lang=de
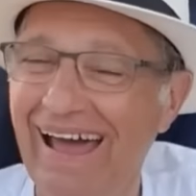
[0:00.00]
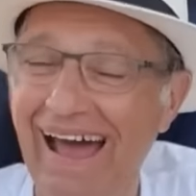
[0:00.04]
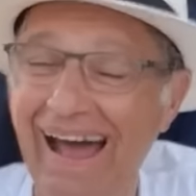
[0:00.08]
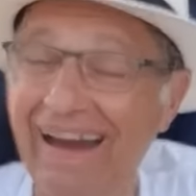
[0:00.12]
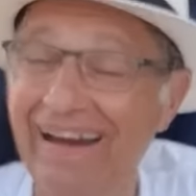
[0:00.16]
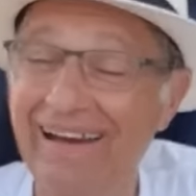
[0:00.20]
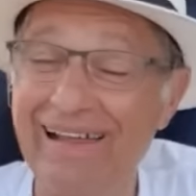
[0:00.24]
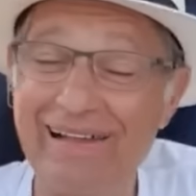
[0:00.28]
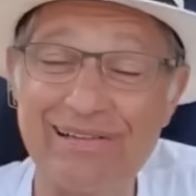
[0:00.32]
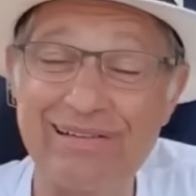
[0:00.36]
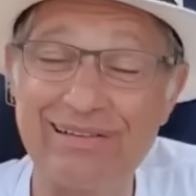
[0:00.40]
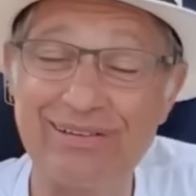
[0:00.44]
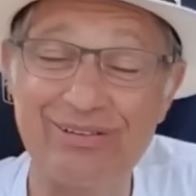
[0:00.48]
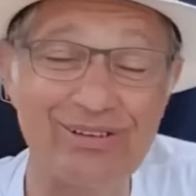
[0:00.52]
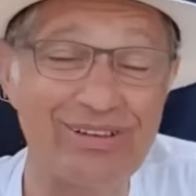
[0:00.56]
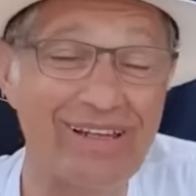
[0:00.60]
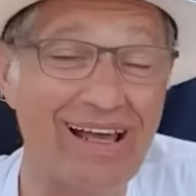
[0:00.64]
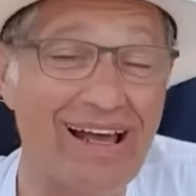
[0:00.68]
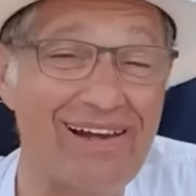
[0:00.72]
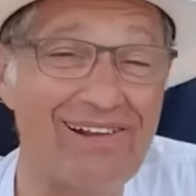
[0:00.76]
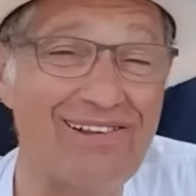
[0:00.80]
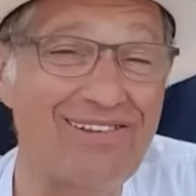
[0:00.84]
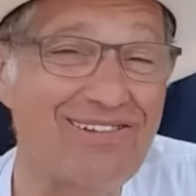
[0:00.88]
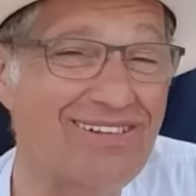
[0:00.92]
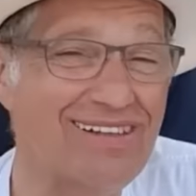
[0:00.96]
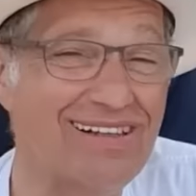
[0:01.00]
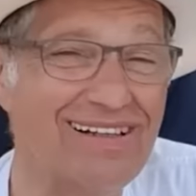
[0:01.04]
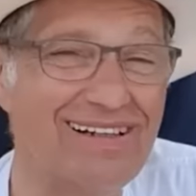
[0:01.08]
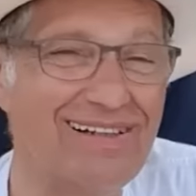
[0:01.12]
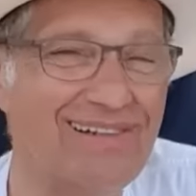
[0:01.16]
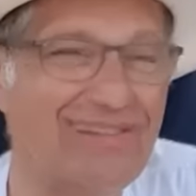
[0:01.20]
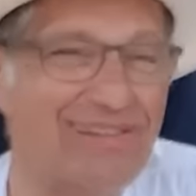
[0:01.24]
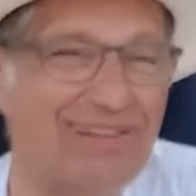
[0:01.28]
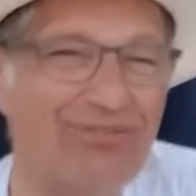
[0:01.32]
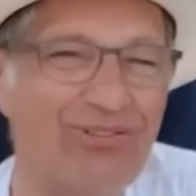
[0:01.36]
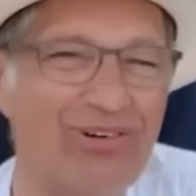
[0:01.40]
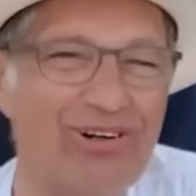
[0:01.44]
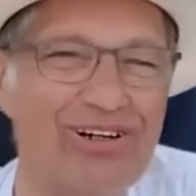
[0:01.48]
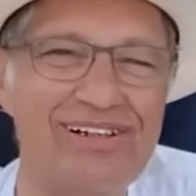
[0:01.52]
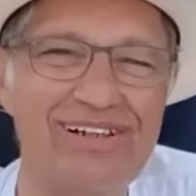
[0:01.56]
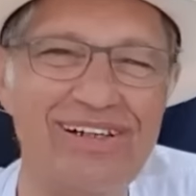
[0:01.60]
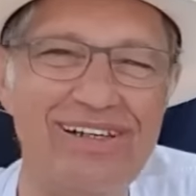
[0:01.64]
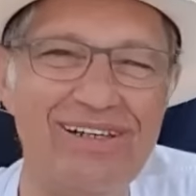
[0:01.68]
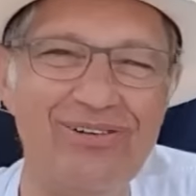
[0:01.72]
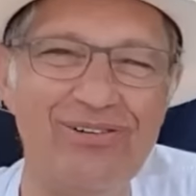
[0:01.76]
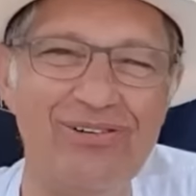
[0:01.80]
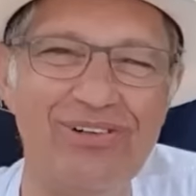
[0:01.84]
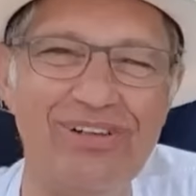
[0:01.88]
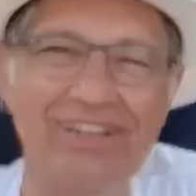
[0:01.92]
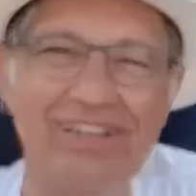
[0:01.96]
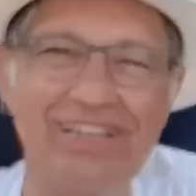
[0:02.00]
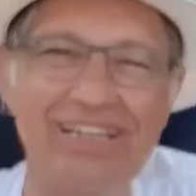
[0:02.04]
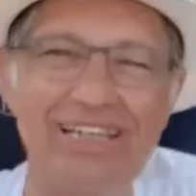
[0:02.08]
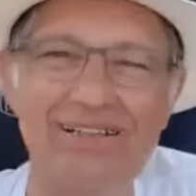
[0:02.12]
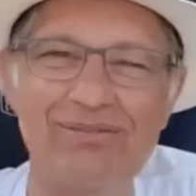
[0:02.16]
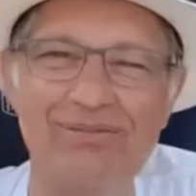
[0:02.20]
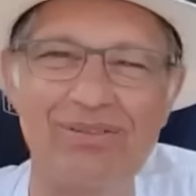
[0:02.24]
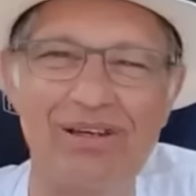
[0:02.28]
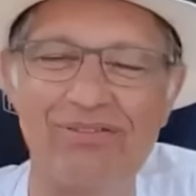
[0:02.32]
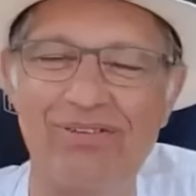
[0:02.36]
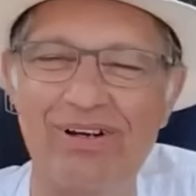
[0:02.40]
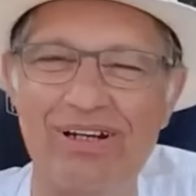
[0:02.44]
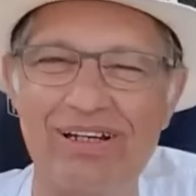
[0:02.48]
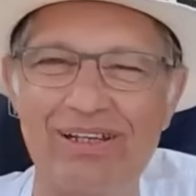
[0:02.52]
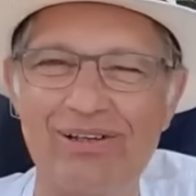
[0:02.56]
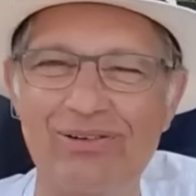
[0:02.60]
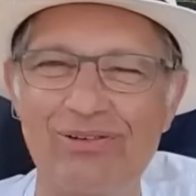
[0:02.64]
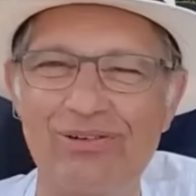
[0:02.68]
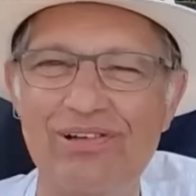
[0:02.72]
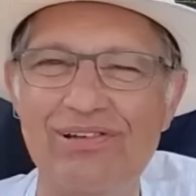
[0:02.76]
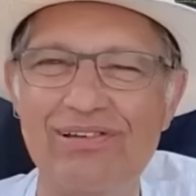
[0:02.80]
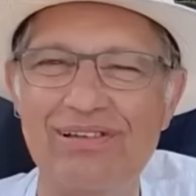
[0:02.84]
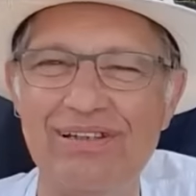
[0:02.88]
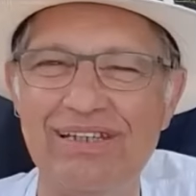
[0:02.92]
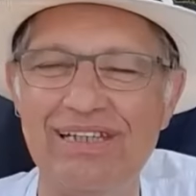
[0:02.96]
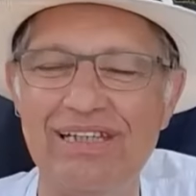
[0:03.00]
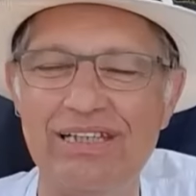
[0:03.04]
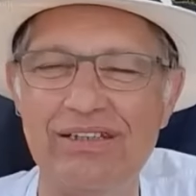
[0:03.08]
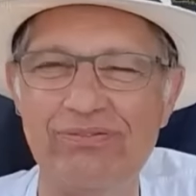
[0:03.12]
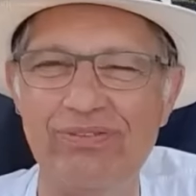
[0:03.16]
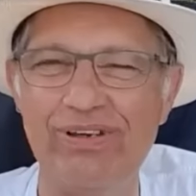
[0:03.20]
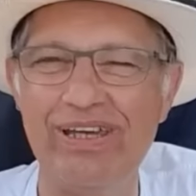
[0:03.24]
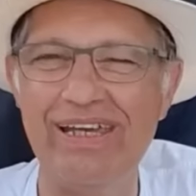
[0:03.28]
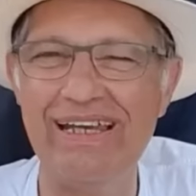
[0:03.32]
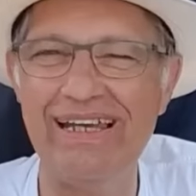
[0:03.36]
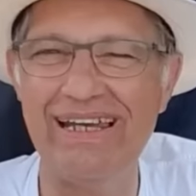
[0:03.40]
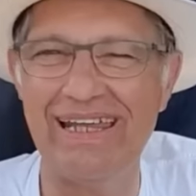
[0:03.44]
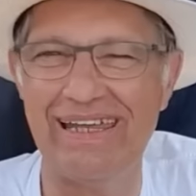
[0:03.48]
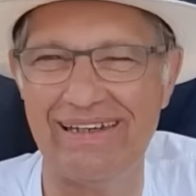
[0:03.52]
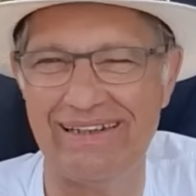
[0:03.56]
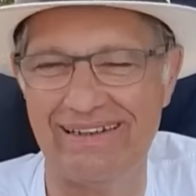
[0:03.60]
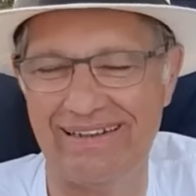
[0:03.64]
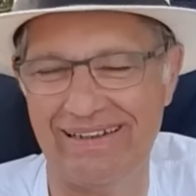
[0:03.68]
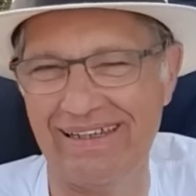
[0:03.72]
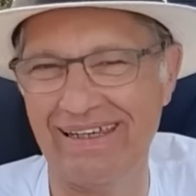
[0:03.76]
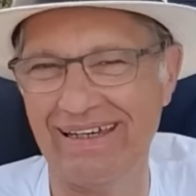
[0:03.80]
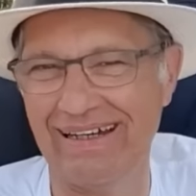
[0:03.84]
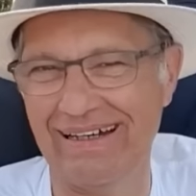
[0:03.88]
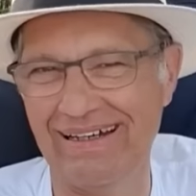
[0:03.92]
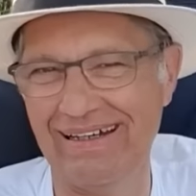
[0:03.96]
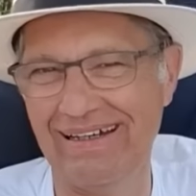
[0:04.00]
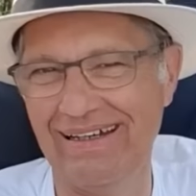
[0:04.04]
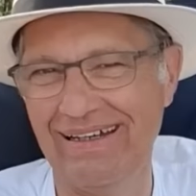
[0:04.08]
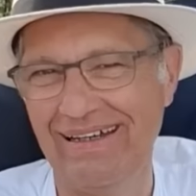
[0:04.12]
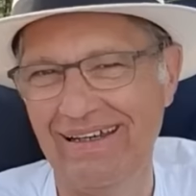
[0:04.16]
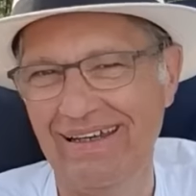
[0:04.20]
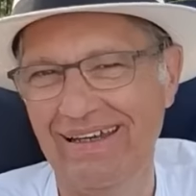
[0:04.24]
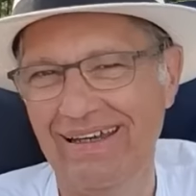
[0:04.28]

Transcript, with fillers: Alles total still. Sie wollen die Jungen nicht mehr, weil die Jungen sie nicht wählen. Ja?